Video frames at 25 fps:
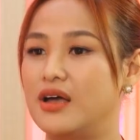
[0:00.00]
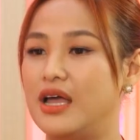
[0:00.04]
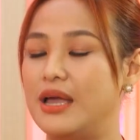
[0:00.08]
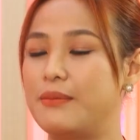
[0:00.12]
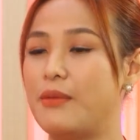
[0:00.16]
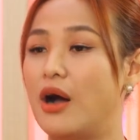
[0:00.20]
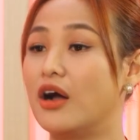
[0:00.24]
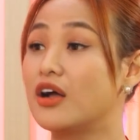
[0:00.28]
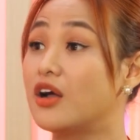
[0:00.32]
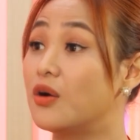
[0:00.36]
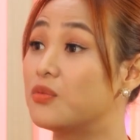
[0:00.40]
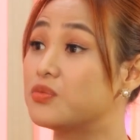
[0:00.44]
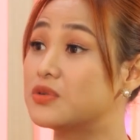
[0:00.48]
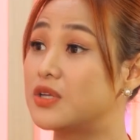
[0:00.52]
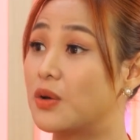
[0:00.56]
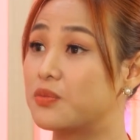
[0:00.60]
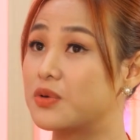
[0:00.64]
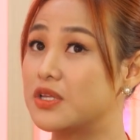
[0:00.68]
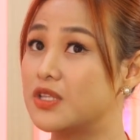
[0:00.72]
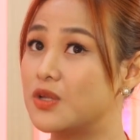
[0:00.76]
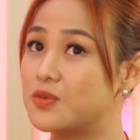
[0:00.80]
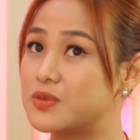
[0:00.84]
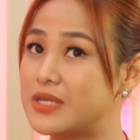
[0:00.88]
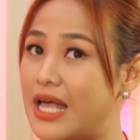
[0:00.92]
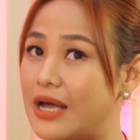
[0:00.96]
em ở trong
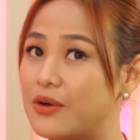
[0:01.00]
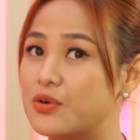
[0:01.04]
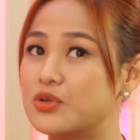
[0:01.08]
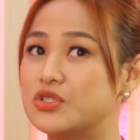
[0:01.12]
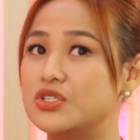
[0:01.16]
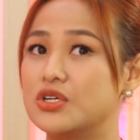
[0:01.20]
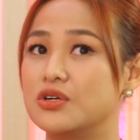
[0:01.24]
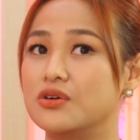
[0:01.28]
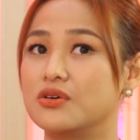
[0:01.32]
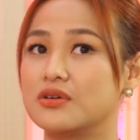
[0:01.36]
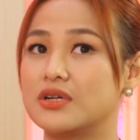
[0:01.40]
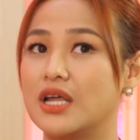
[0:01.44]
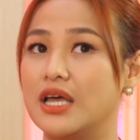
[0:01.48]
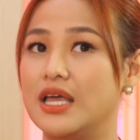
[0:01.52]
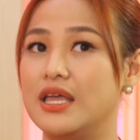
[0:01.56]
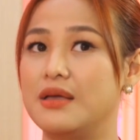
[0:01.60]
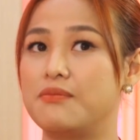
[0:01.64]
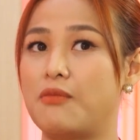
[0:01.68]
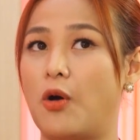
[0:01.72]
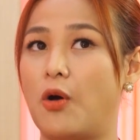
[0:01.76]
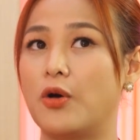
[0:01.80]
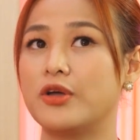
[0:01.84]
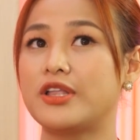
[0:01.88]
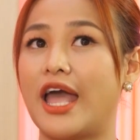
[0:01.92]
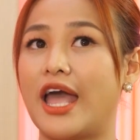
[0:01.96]
ký túc xá của trường thì
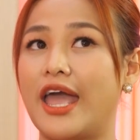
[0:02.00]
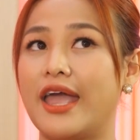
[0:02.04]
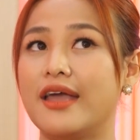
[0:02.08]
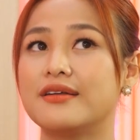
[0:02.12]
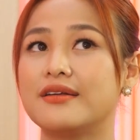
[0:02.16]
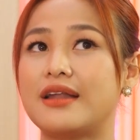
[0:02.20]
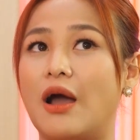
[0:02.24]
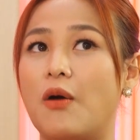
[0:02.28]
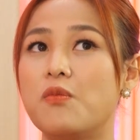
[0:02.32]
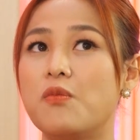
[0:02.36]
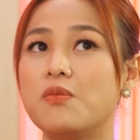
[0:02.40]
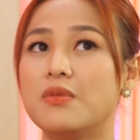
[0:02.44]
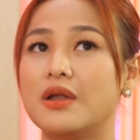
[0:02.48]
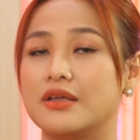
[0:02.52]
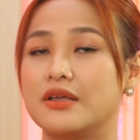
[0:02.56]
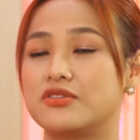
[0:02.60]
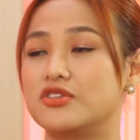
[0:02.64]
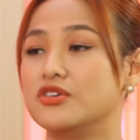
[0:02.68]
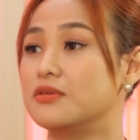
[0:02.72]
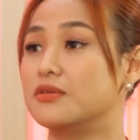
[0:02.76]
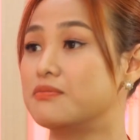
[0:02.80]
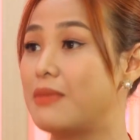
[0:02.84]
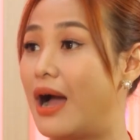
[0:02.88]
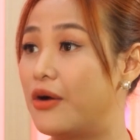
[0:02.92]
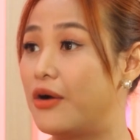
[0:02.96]
mỗi tháng đóng là
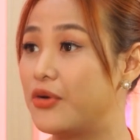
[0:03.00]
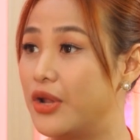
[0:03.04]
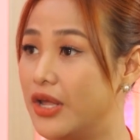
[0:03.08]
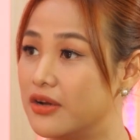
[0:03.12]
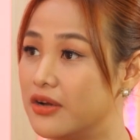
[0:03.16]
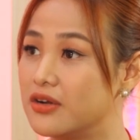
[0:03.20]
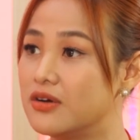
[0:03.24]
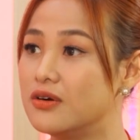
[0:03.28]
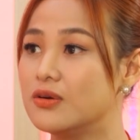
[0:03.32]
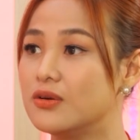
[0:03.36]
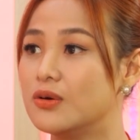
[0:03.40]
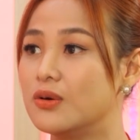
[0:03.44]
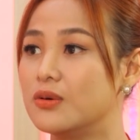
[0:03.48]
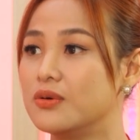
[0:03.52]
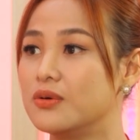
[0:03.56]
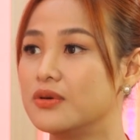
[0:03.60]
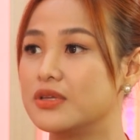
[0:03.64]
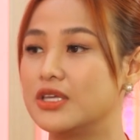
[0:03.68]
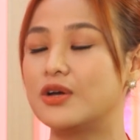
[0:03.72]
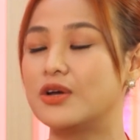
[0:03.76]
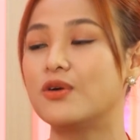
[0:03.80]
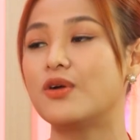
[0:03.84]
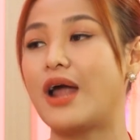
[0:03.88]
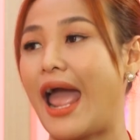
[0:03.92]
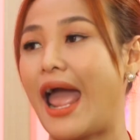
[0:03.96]
trường bao điện nước luôn,
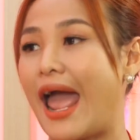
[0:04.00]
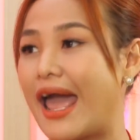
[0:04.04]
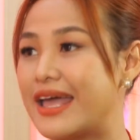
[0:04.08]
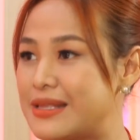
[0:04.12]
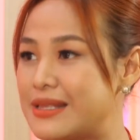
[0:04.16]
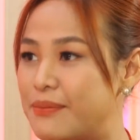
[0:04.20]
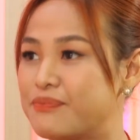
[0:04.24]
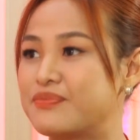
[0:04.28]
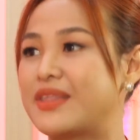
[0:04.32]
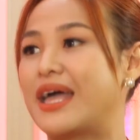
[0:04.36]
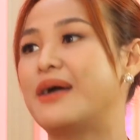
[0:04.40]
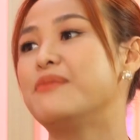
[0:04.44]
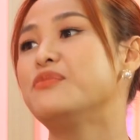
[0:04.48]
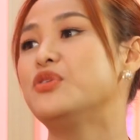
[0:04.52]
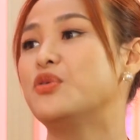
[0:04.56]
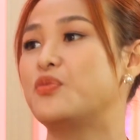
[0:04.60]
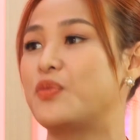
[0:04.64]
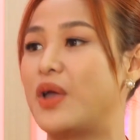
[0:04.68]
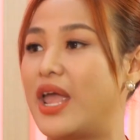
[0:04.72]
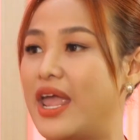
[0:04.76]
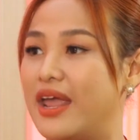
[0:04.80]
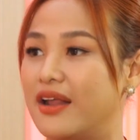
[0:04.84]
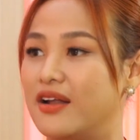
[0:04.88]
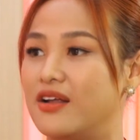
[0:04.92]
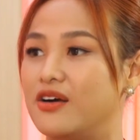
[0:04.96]
chỉ có
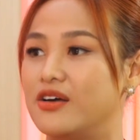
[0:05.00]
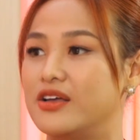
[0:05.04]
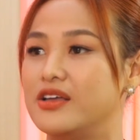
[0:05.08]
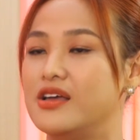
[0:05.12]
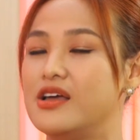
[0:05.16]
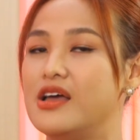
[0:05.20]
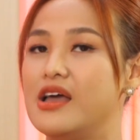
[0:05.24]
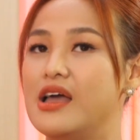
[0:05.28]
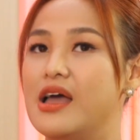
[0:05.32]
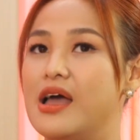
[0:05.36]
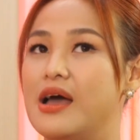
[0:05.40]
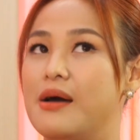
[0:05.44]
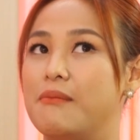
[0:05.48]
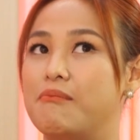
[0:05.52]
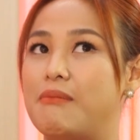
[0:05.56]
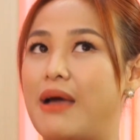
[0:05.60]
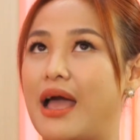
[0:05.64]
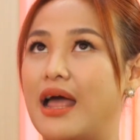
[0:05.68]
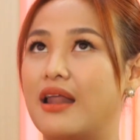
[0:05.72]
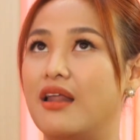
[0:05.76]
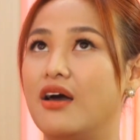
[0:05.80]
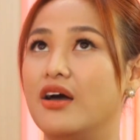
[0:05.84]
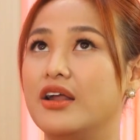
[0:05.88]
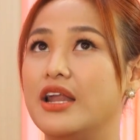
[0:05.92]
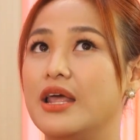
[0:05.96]
280.000 thôi.
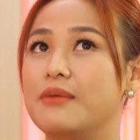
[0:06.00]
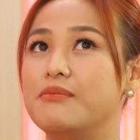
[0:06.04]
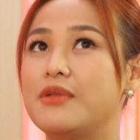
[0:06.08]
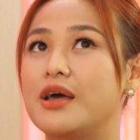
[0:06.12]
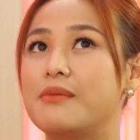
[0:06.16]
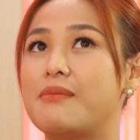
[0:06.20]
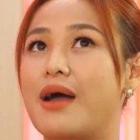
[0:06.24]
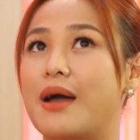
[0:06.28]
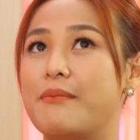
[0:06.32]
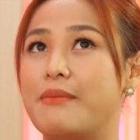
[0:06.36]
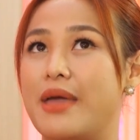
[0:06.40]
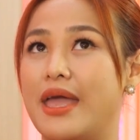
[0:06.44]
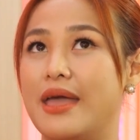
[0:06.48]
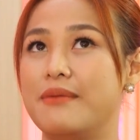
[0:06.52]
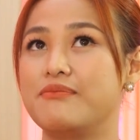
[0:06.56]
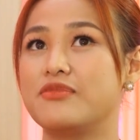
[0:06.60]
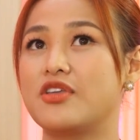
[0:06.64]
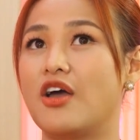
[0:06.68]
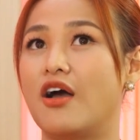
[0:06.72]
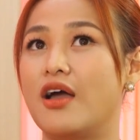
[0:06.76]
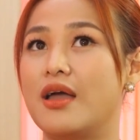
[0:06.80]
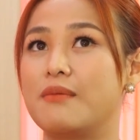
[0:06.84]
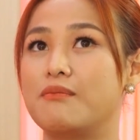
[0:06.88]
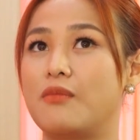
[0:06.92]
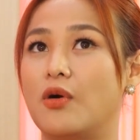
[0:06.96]
Mà thời điểm đó ba mẹ em
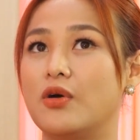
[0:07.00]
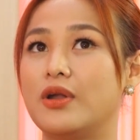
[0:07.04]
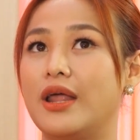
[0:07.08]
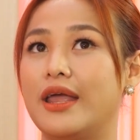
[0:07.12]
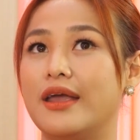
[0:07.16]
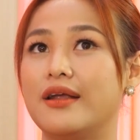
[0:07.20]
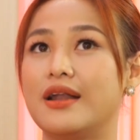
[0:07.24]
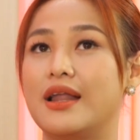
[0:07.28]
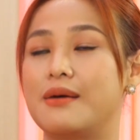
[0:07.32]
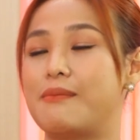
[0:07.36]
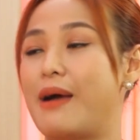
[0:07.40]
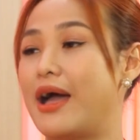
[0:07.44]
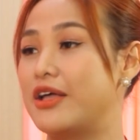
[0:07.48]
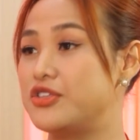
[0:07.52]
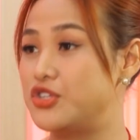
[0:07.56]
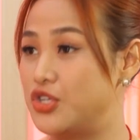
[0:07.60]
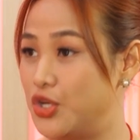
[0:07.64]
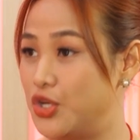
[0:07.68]
cho em mỗi tháng là 3